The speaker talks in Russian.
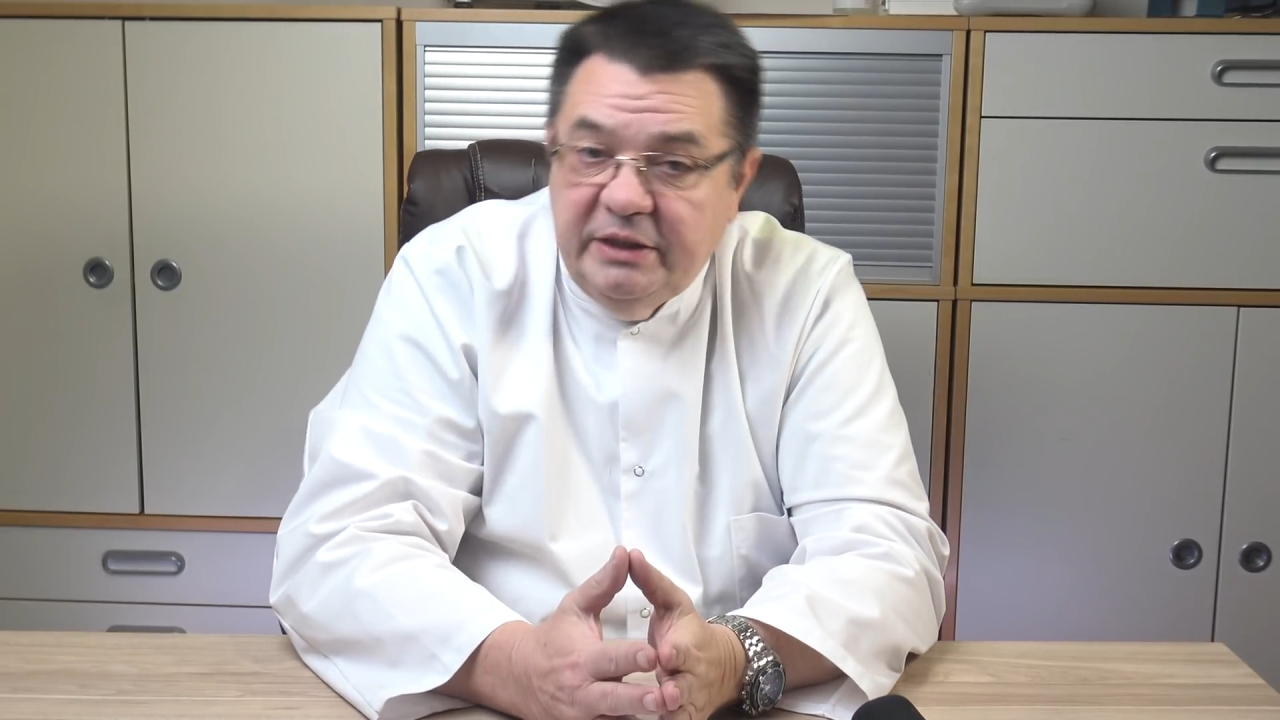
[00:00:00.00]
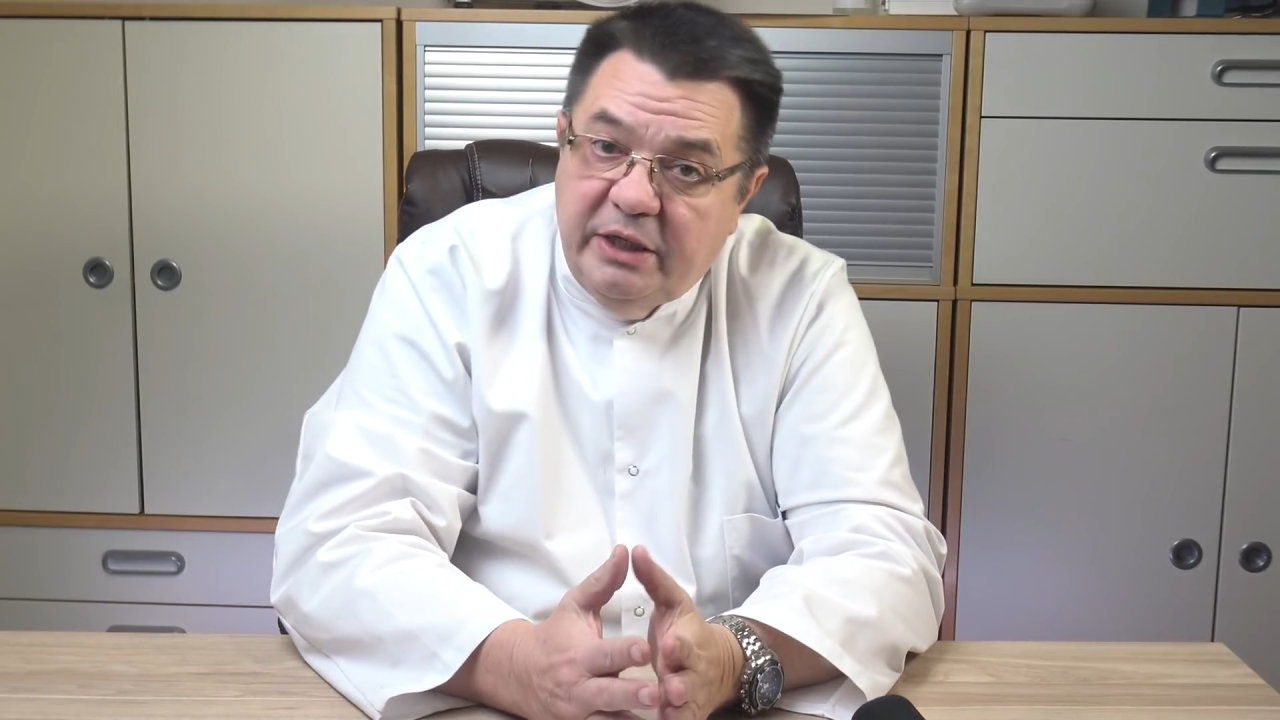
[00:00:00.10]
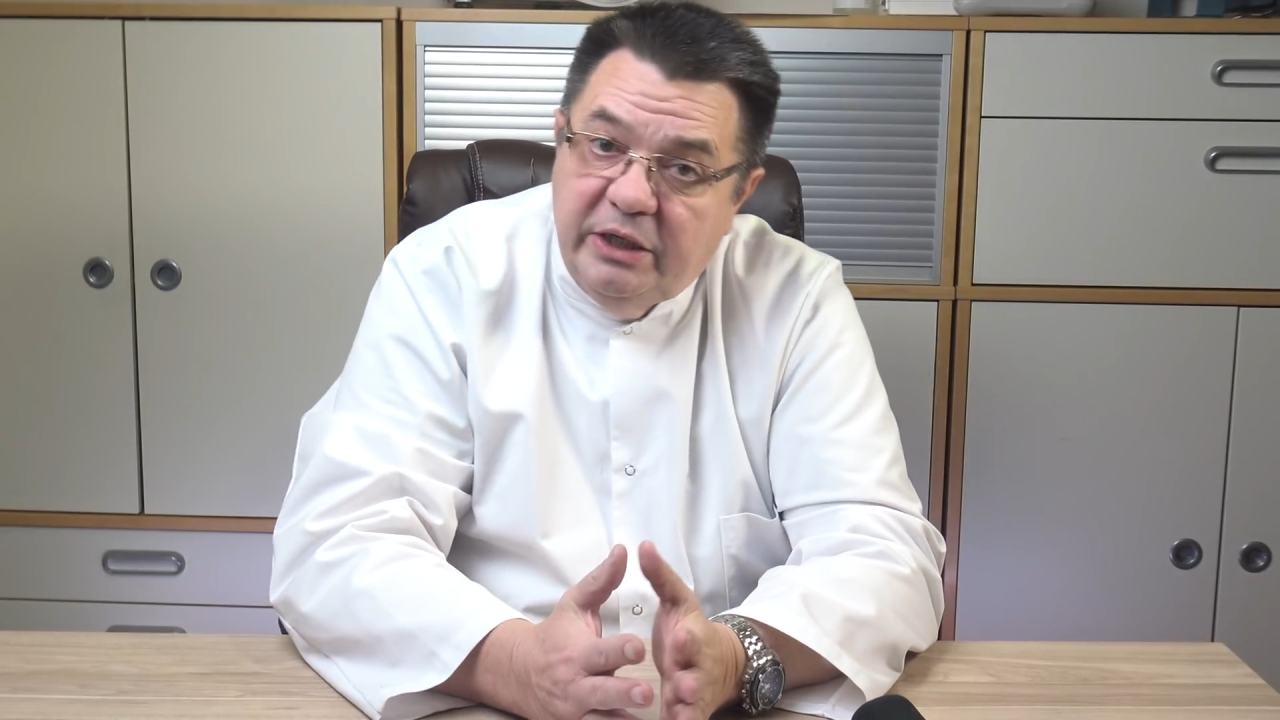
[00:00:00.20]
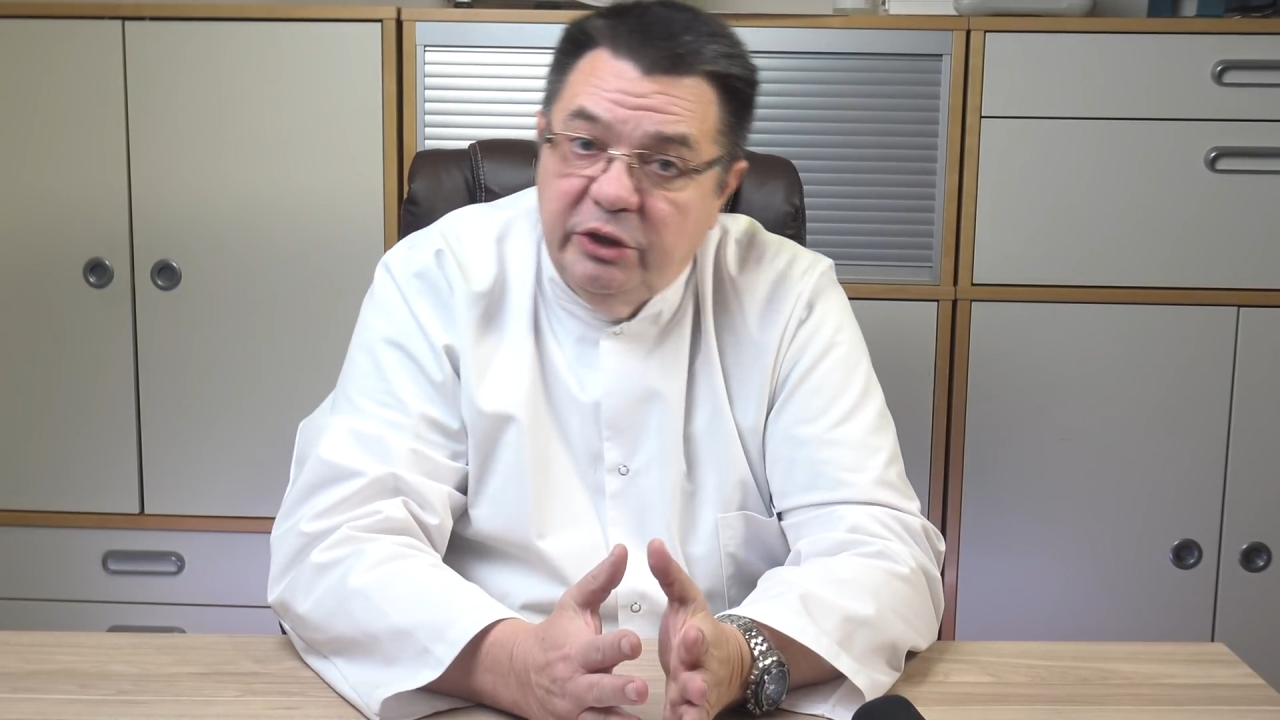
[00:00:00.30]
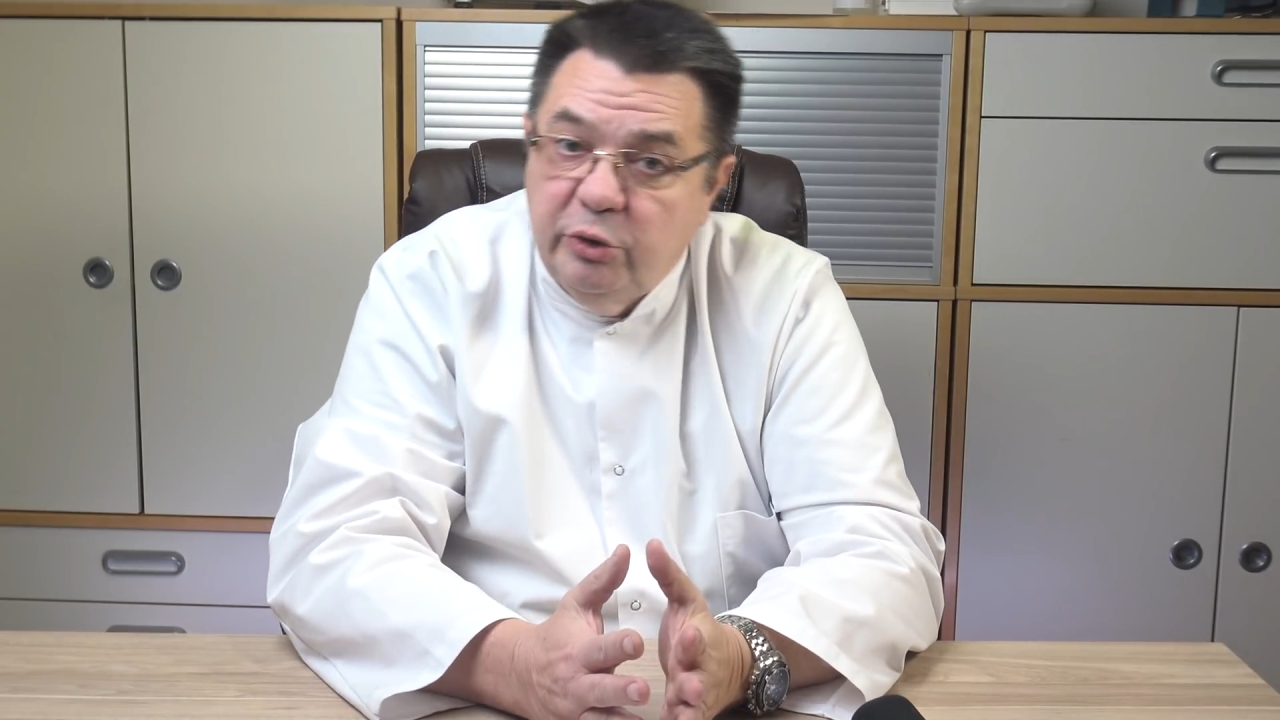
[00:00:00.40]

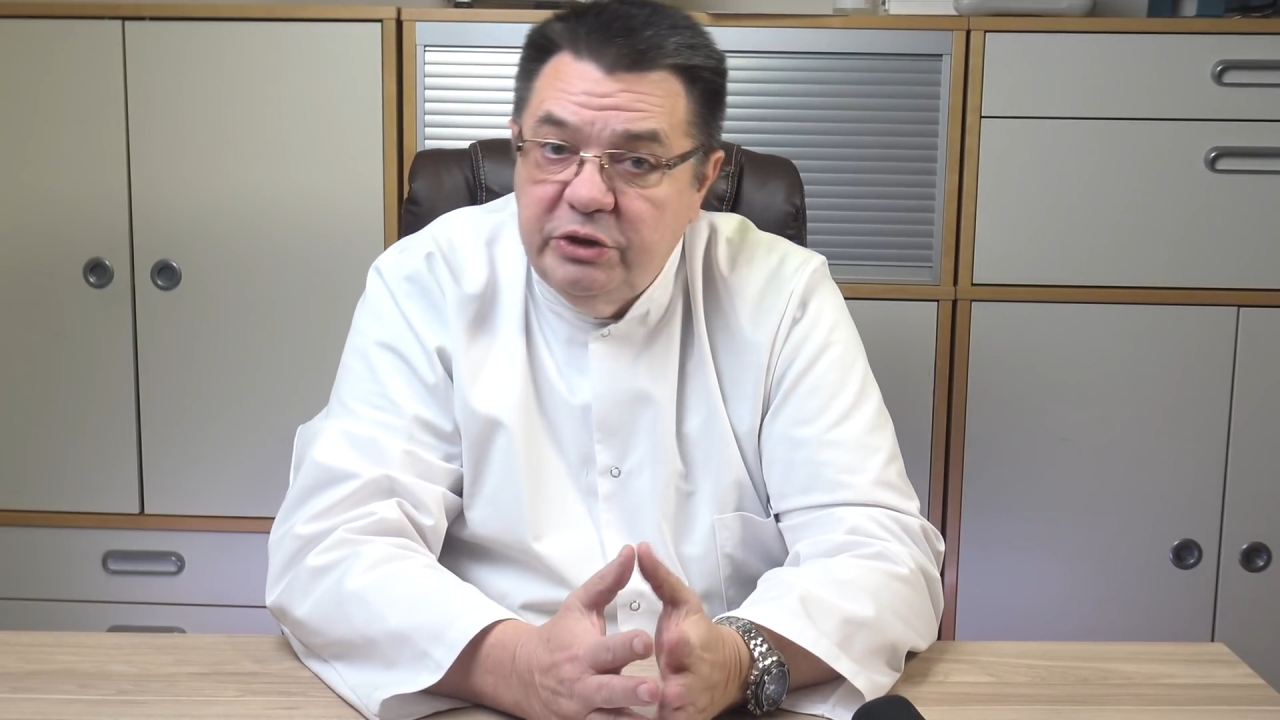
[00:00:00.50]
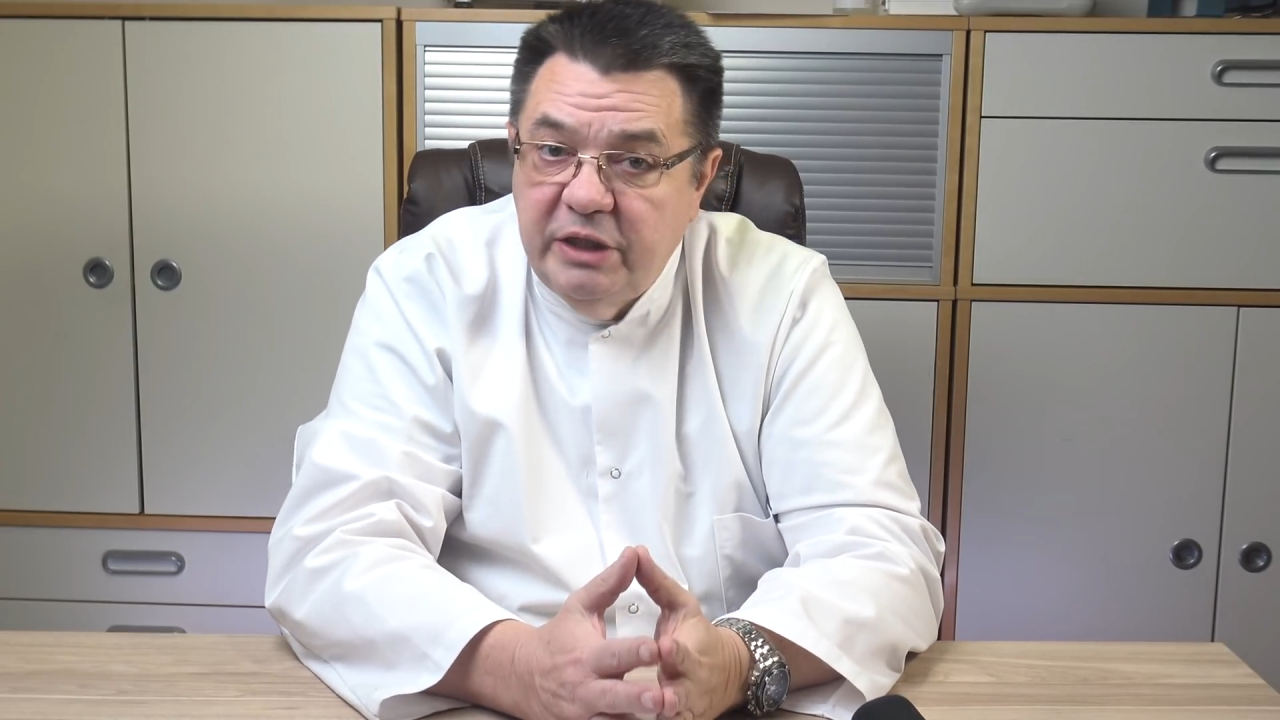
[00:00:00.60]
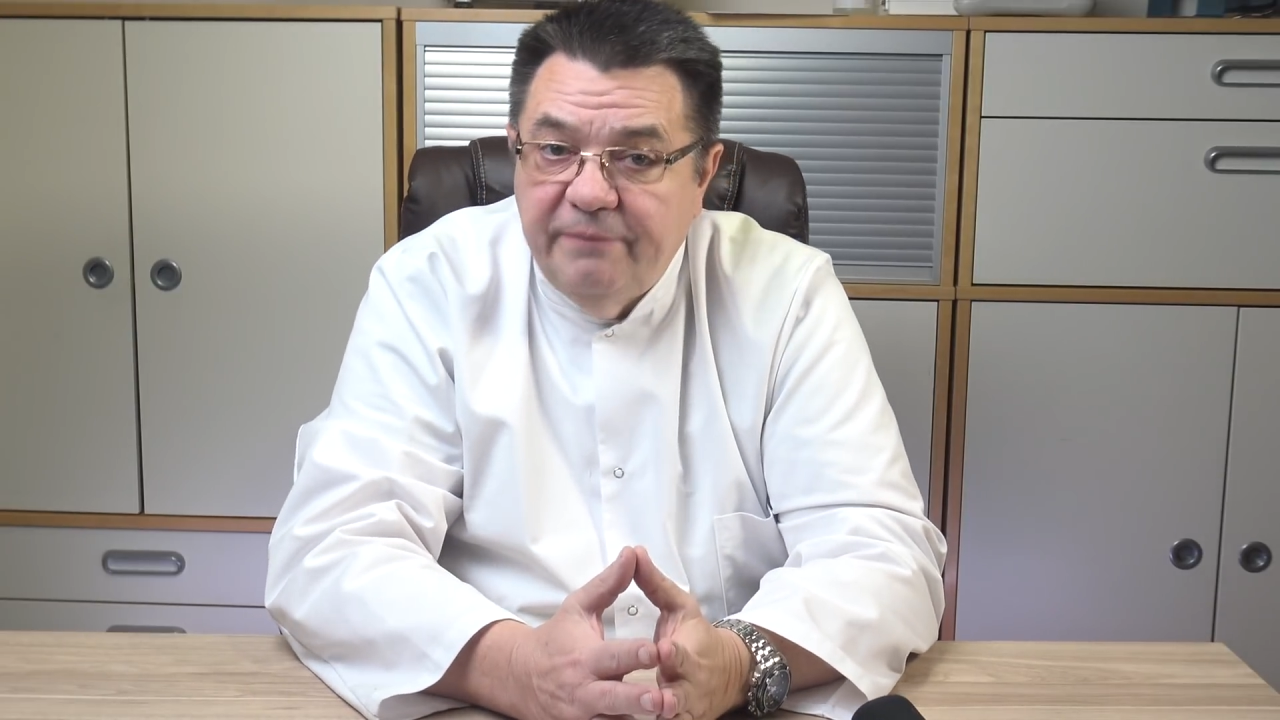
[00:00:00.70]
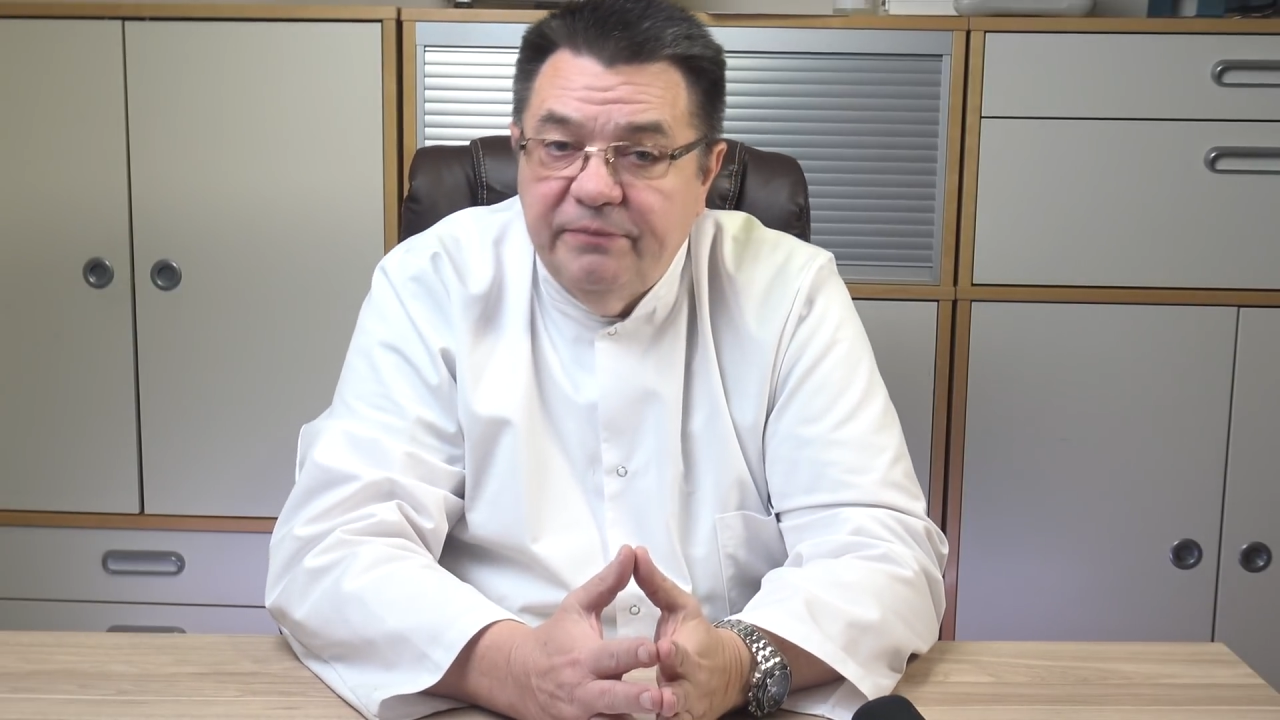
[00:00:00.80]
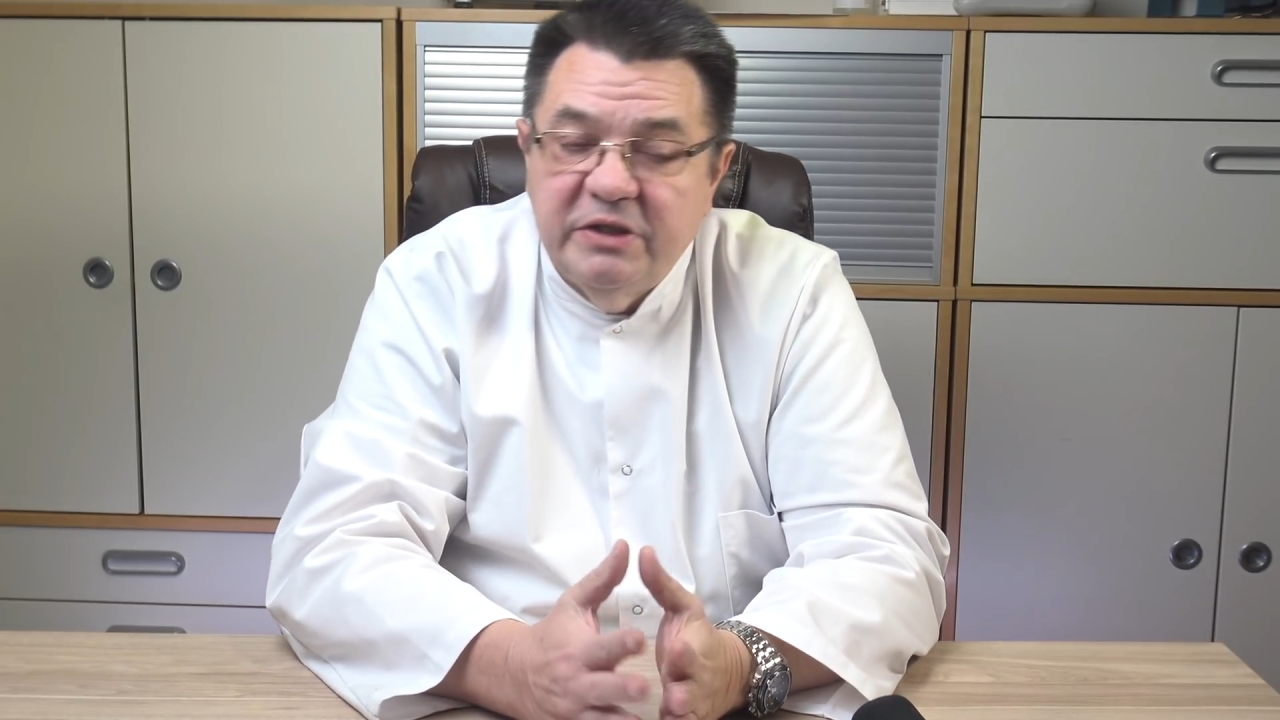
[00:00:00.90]
дорогие друзья!